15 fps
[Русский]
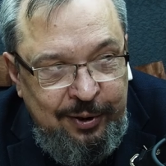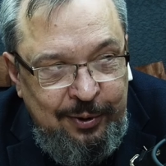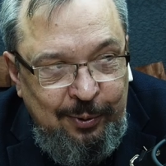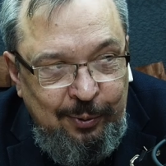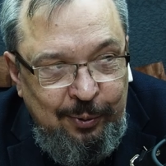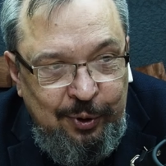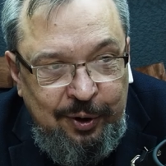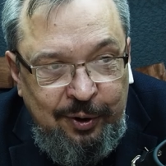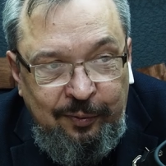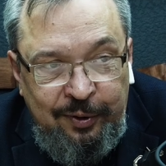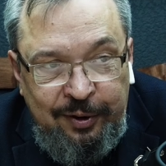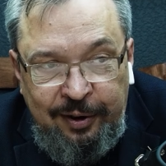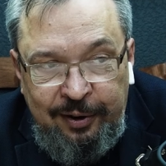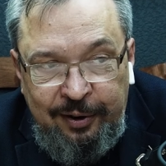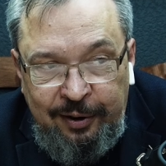на солнечных
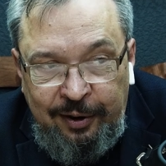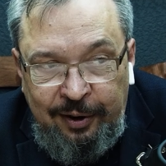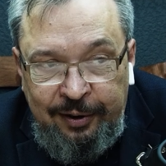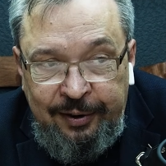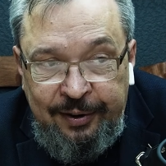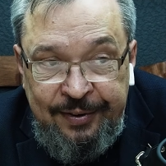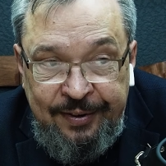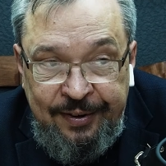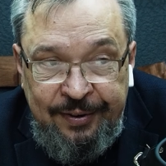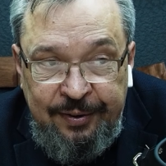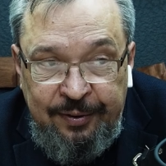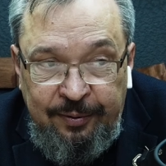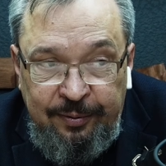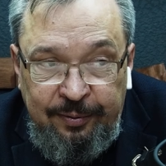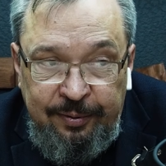ветряных
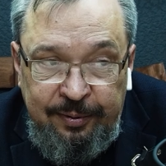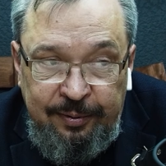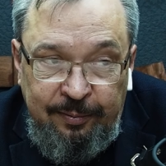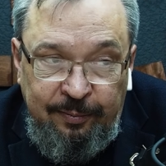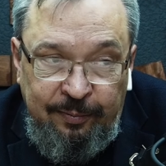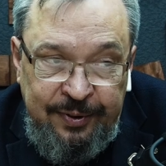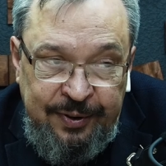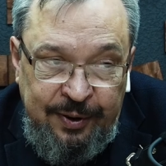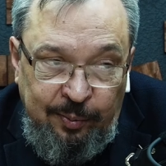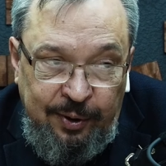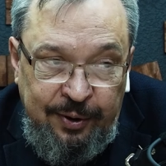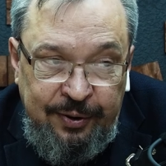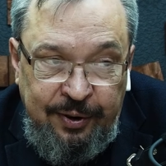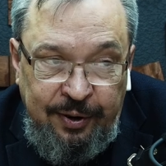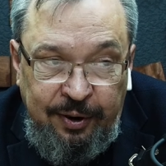электростанциях в
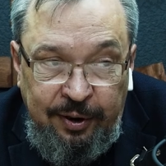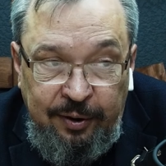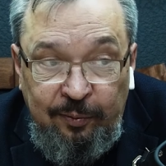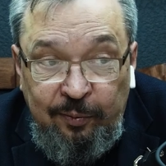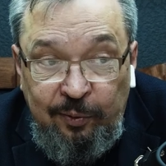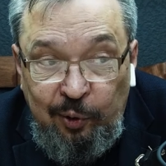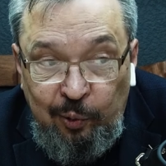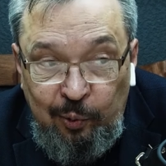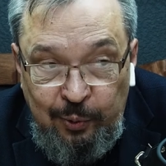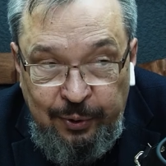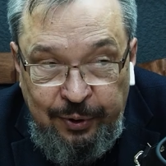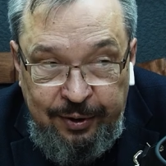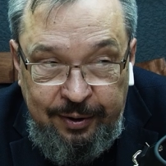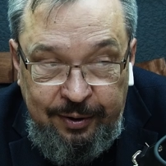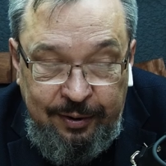Азербайджане и в
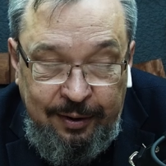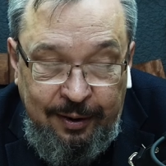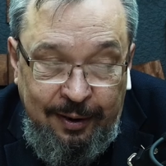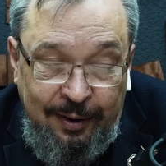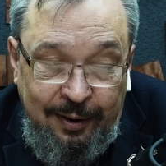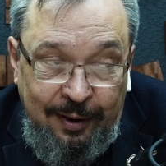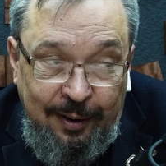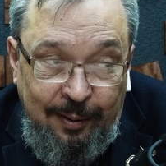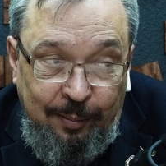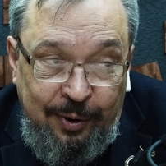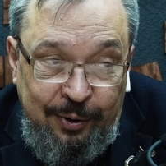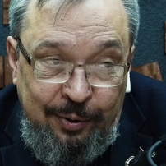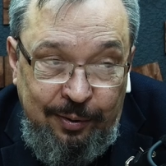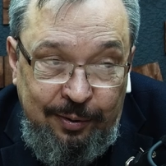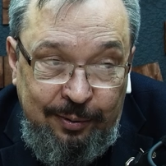Грузии, по
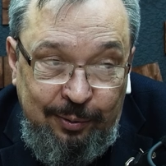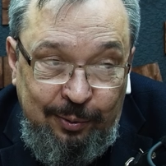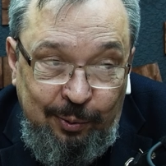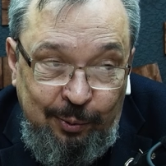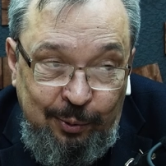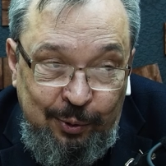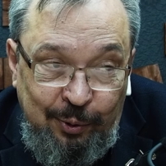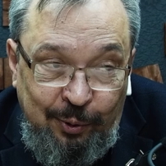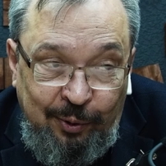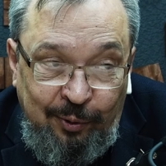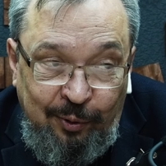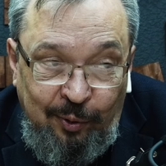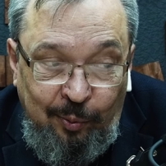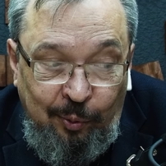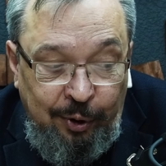дну
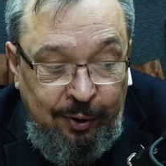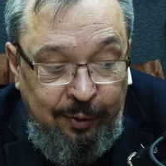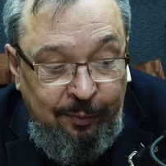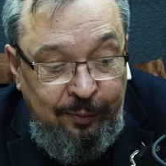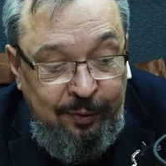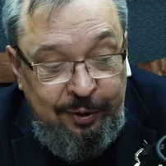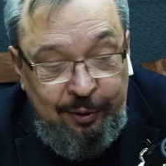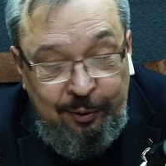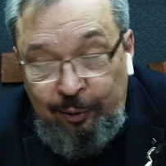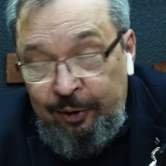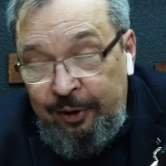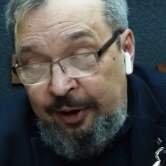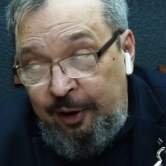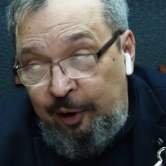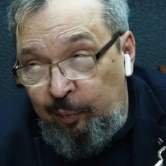Черного моря в Венгрию и
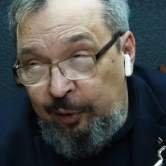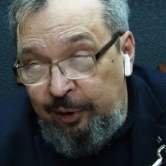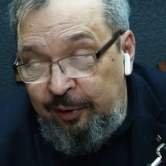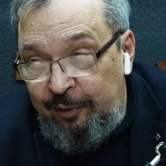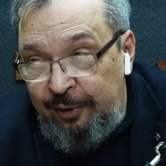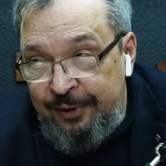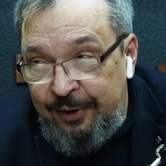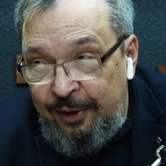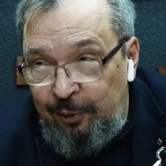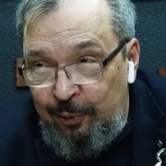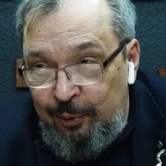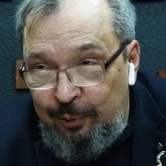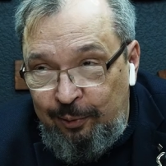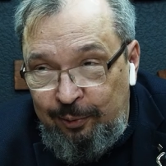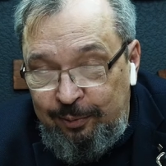далее по
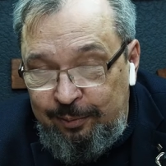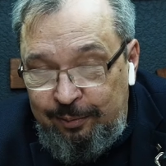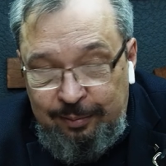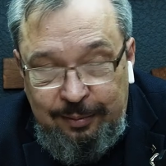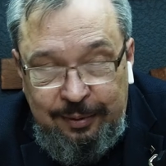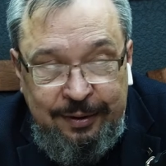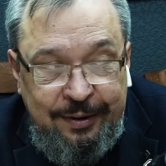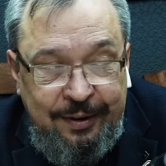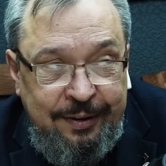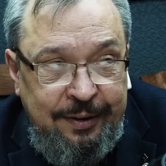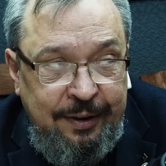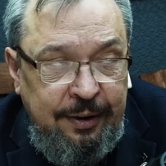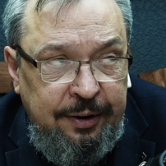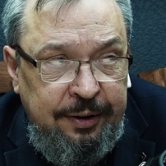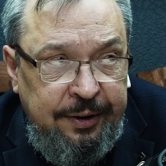Евросоюзу и так
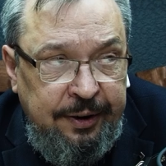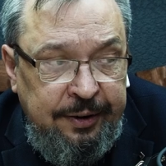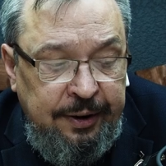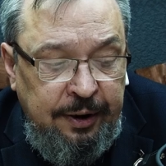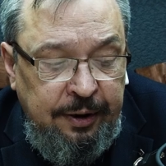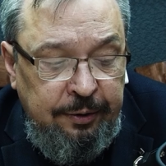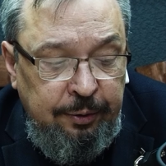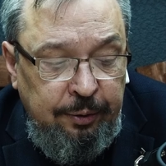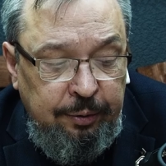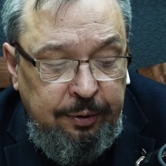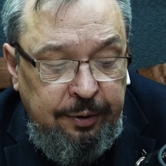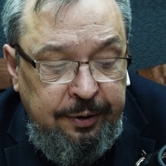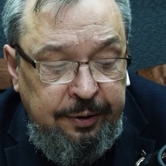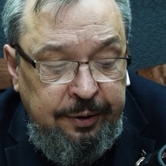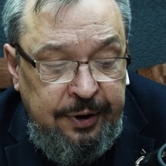далее, и так далее. Но
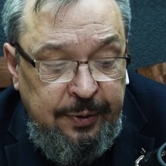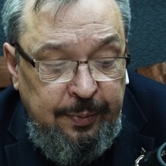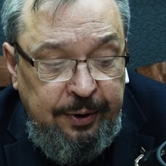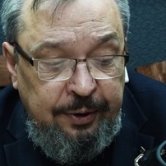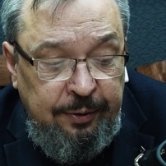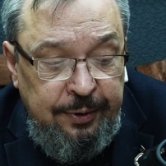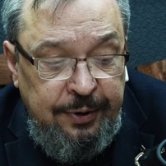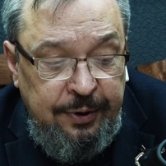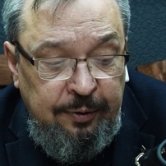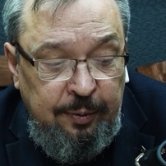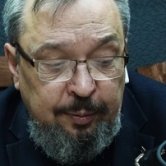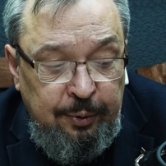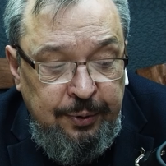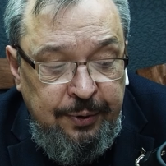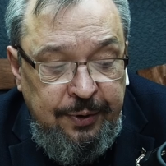ну, рассматривался и
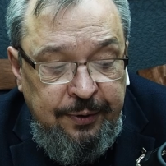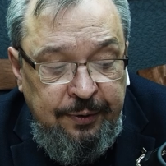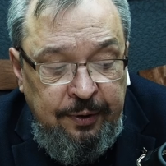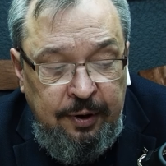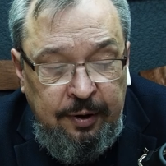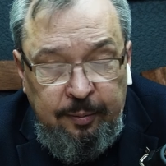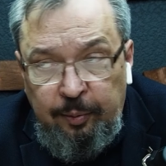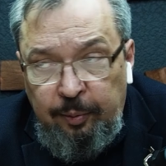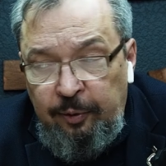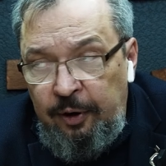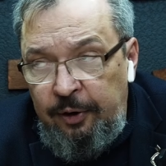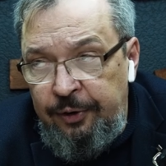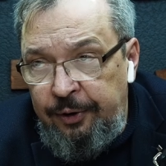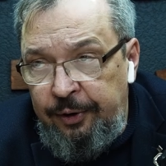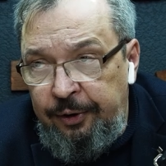вопрос действительно об
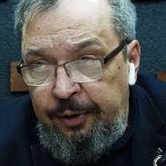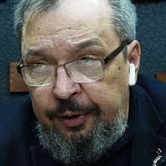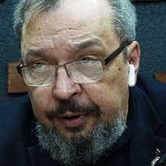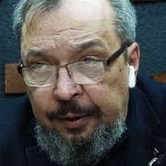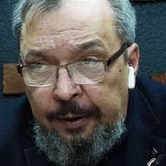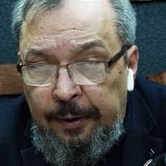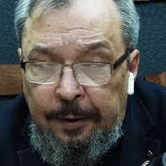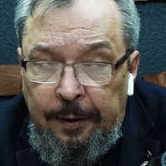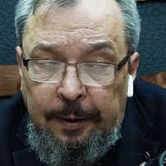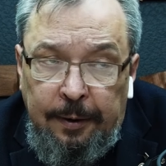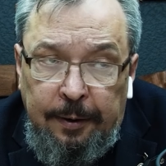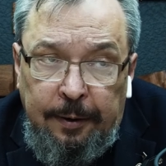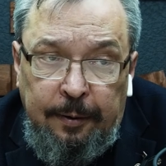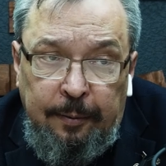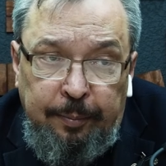увеличении
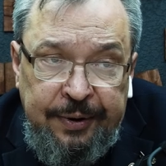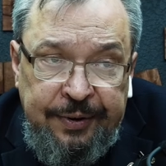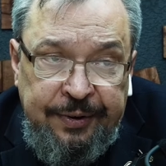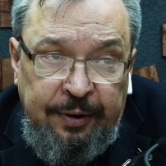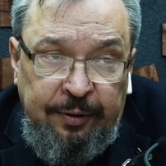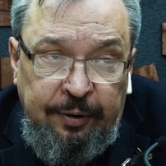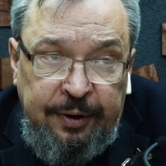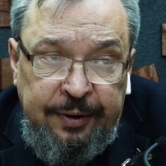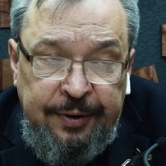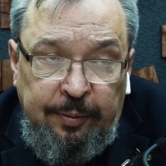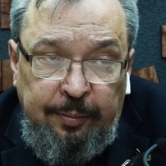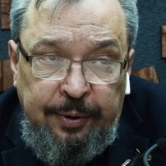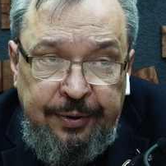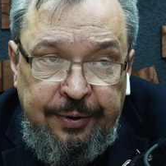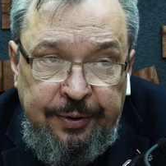э, поставок
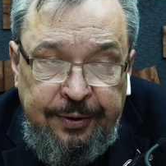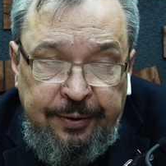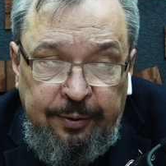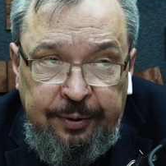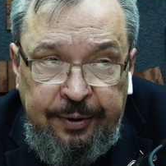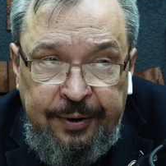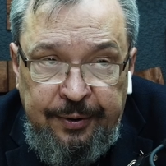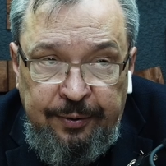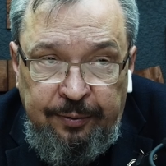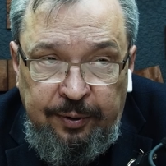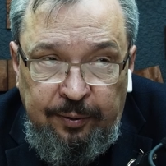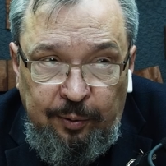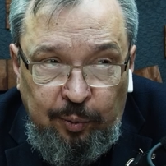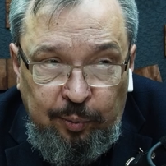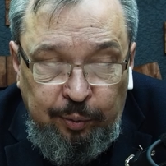азербайджанского газа в
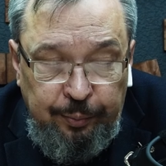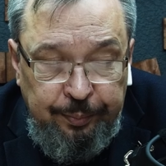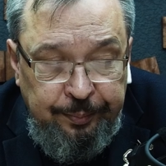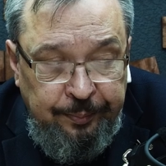Европу.